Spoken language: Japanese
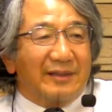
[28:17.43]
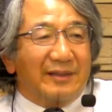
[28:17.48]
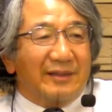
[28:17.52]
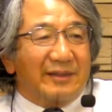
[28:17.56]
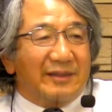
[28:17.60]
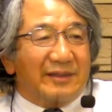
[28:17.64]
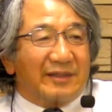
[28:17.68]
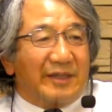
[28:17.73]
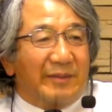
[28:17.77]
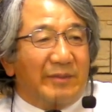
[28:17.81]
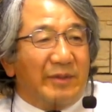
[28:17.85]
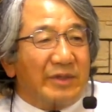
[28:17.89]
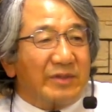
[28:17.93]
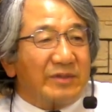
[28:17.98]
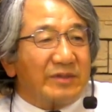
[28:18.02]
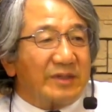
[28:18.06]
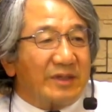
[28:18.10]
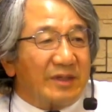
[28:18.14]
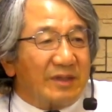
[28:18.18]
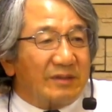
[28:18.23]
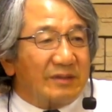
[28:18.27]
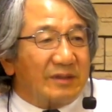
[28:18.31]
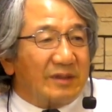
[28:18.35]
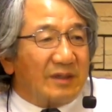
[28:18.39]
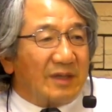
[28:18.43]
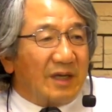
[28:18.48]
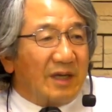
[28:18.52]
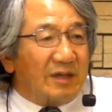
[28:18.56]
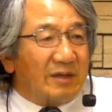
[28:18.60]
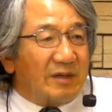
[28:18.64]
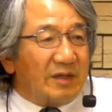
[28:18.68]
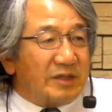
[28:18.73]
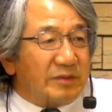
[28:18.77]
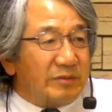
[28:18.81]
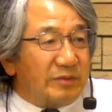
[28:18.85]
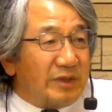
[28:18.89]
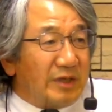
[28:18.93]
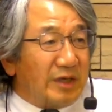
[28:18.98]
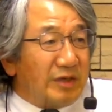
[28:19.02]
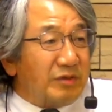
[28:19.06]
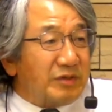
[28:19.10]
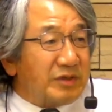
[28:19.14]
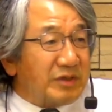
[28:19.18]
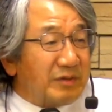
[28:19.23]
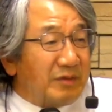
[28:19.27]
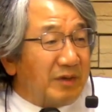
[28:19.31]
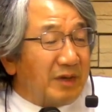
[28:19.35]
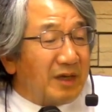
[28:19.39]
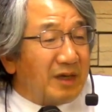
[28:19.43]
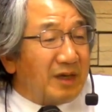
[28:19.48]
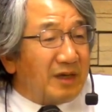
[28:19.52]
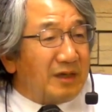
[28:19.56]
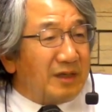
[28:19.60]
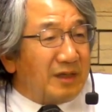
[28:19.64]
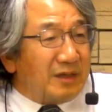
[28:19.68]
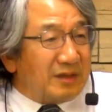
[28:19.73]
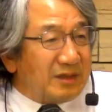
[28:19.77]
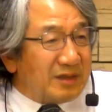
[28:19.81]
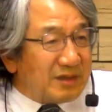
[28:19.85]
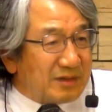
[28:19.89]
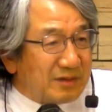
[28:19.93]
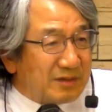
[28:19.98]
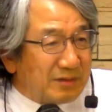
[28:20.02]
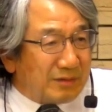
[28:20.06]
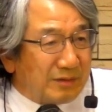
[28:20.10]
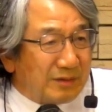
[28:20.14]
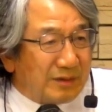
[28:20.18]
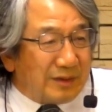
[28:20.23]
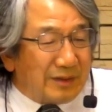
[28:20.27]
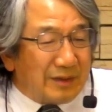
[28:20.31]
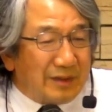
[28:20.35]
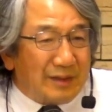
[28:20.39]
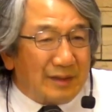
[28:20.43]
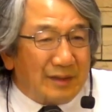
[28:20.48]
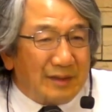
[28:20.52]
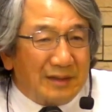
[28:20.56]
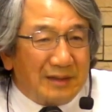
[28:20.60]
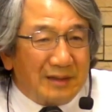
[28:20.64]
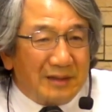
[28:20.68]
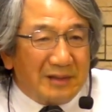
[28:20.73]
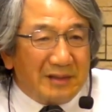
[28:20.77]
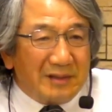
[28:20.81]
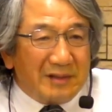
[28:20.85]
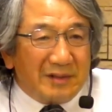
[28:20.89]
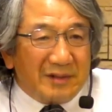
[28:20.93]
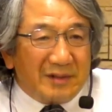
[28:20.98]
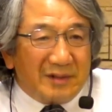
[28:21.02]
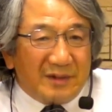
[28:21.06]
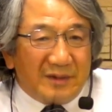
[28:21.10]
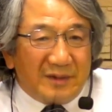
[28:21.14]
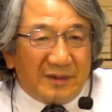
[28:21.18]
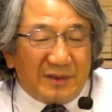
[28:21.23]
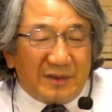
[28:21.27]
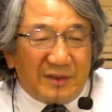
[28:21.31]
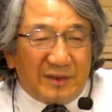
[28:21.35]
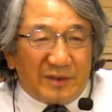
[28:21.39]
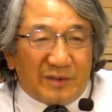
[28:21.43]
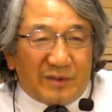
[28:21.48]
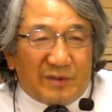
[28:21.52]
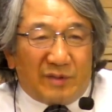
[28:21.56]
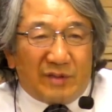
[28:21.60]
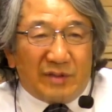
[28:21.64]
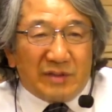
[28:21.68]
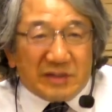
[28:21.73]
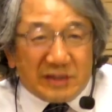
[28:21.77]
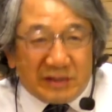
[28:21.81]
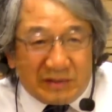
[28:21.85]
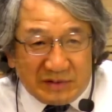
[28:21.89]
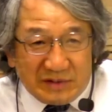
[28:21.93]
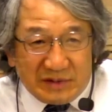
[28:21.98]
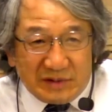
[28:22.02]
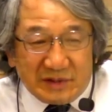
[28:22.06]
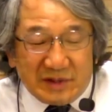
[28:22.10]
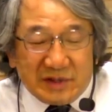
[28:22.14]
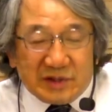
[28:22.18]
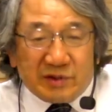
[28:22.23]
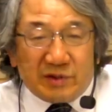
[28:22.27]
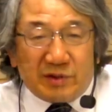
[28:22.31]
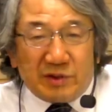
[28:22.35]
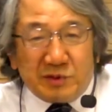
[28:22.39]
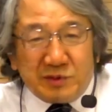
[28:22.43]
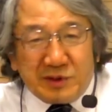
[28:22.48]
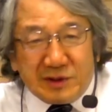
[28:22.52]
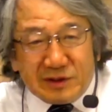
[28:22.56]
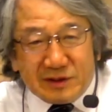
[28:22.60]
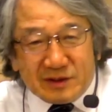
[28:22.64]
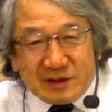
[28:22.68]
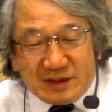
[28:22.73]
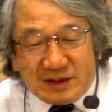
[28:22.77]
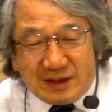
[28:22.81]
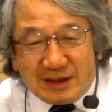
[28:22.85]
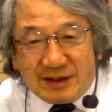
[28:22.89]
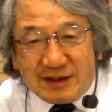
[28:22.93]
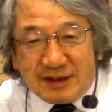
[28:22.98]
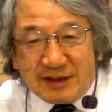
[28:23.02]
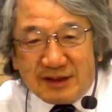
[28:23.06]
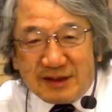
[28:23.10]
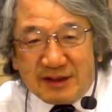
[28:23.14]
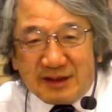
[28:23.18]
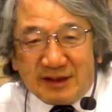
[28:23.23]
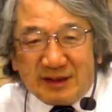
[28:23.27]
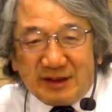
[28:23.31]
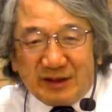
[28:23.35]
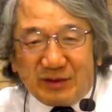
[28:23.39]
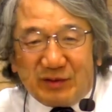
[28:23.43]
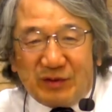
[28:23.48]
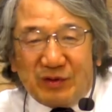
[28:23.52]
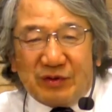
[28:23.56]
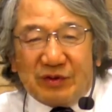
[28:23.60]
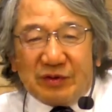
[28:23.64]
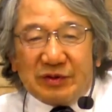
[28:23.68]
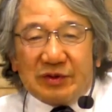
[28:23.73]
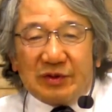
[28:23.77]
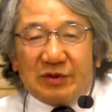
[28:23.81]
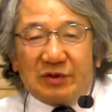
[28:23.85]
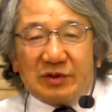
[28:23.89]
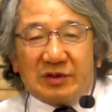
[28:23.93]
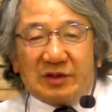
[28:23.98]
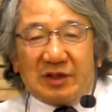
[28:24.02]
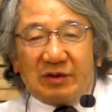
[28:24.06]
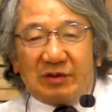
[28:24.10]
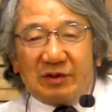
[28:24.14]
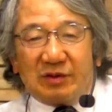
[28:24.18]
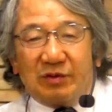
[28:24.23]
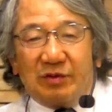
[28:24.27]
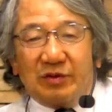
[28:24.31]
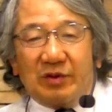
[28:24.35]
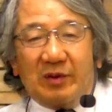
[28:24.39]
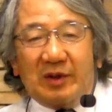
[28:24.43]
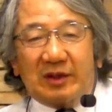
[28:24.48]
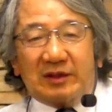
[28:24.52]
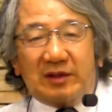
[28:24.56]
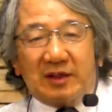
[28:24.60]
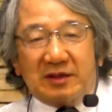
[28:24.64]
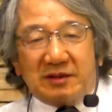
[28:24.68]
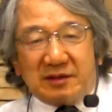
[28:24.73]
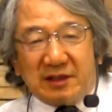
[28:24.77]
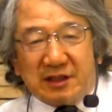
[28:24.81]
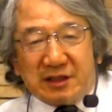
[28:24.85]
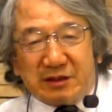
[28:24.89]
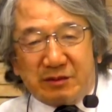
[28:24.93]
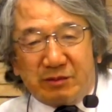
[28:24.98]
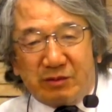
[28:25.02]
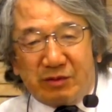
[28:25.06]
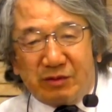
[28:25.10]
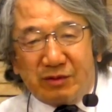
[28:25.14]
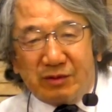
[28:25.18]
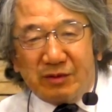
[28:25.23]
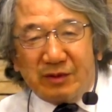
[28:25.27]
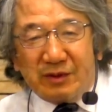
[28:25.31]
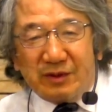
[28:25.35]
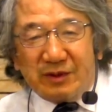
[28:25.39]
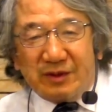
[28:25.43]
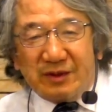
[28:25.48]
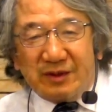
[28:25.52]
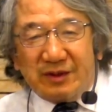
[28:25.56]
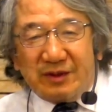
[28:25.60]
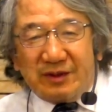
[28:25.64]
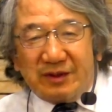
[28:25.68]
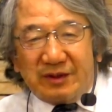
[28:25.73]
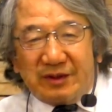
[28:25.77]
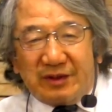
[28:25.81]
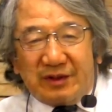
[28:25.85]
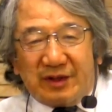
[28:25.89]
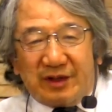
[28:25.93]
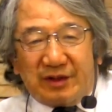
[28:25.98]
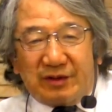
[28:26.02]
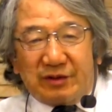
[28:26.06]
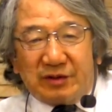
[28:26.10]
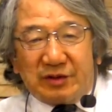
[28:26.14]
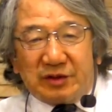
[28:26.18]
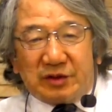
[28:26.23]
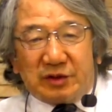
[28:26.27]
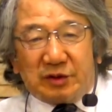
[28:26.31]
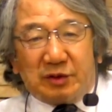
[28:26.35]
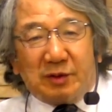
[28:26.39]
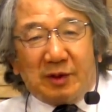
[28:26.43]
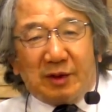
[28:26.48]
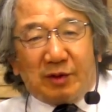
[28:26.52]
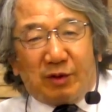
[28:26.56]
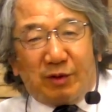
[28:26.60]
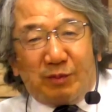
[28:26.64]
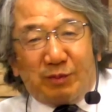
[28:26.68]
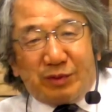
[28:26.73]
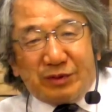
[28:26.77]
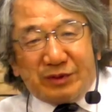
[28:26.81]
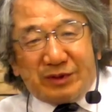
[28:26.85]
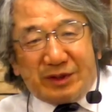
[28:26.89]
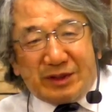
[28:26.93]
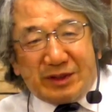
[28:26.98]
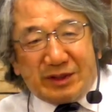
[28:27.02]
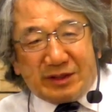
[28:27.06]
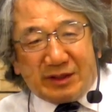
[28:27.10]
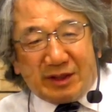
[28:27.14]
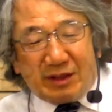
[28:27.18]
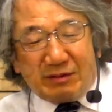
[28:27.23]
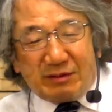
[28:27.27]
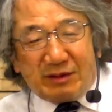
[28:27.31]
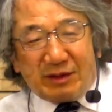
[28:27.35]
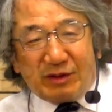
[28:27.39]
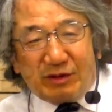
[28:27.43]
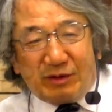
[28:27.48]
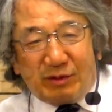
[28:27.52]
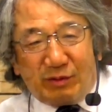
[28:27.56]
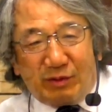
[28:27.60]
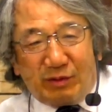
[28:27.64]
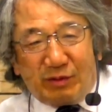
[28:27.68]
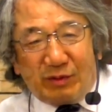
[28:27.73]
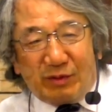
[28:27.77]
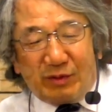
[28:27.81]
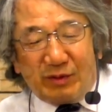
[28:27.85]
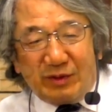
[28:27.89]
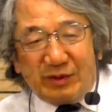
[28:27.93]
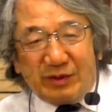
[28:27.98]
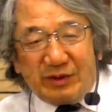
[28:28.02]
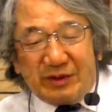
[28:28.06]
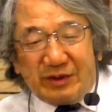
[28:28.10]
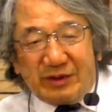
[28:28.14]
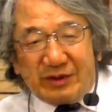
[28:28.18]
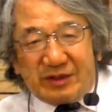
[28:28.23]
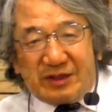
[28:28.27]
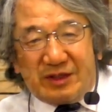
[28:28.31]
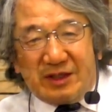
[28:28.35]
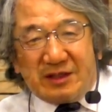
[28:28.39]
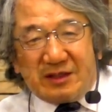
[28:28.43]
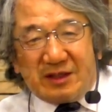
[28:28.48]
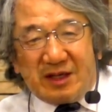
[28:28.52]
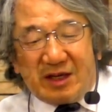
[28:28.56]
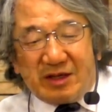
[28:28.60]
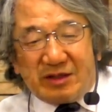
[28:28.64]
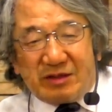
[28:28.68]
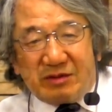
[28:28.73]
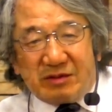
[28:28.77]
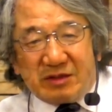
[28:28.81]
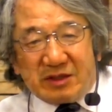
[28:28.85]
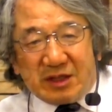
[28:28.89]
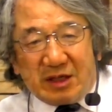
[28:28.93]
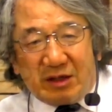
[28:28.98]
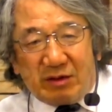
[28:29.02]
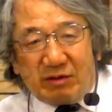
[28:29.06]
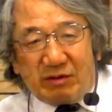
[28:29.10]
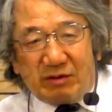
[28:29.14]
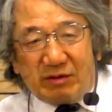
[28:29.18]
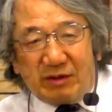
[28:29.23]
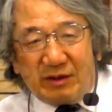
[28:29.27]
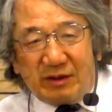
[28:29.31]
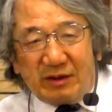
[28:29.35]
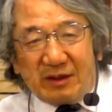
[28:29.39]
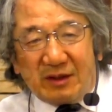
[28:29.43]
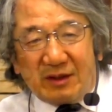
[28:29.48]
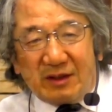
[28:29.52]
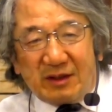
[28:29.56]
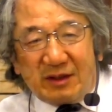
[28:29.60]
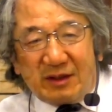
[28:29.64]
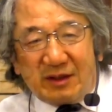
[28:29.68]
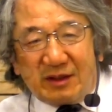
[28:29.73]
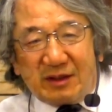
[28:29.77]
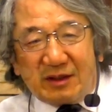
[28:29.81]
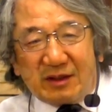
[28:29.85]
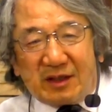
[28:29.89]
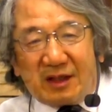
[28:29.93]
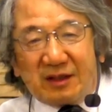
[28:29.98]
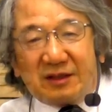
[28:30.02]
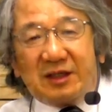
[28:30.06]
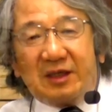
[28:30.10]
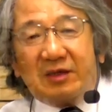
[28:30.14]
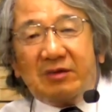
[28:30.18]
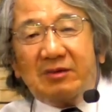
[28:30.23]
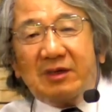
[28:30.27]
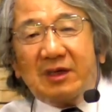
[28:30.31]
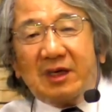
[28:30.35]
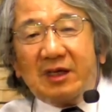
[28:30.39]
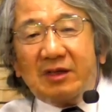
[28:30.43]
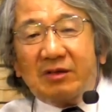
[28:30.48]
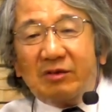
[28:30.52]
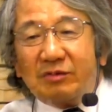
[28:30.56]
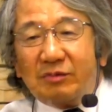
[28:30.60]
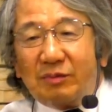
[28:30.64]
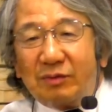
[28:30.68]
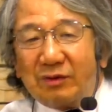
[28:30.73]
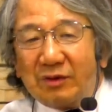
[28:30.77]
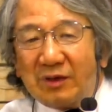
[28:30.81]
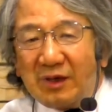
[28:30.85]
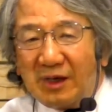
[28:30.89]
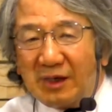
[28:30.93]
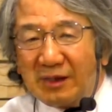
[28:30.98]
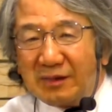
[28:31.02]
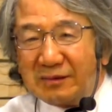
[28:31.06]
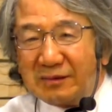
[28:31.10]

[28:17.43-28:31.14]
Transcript: 責めるんじゃなくて彼らは自分で何をしてるか分からないんですって言ってねこれしてほしいでその上で次今度それをした時今度私たちも主とは根本的に違うけれども小さな十字架を家庭の中で追うことがある